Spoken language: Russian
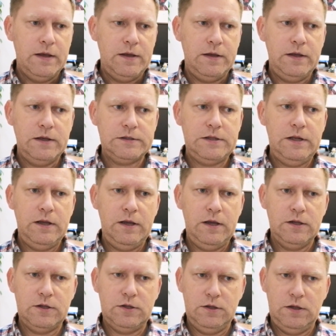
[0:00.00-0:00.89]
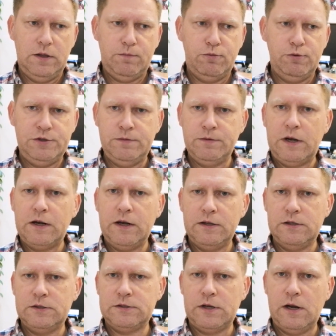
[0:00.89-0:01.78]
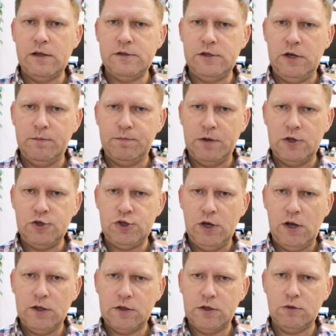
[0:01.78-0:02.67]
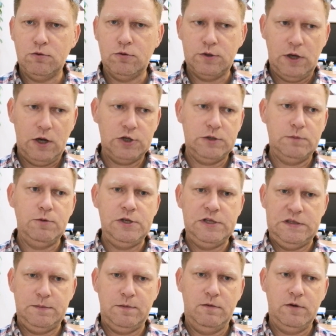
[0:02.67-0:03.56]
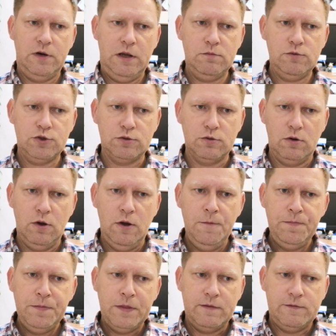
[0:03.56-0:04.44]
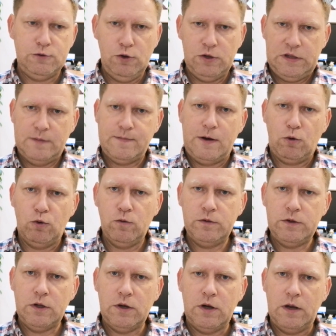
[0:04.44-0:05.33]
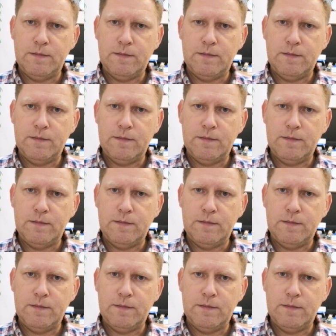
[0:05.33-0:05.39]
Если это, допустим, какая-то строительная площадка, то также мы не забываем, что все это оборудование,